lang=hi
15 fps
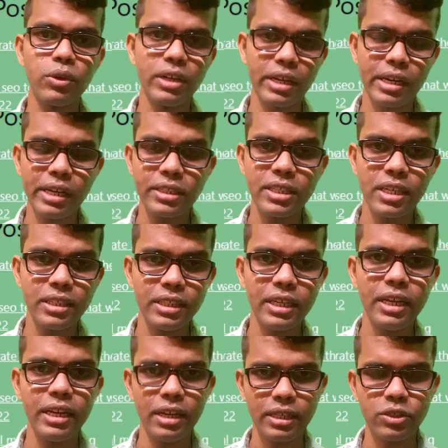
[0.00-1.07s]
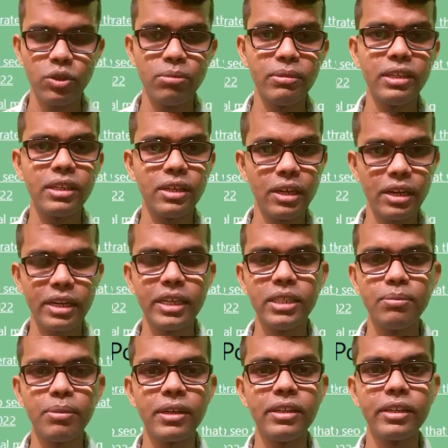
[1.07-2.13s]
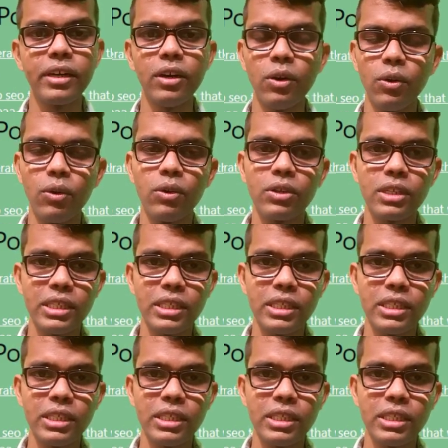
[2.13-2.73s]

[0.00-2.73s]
करना चाहिए एक्चुअल में करना ही पड़ेगा और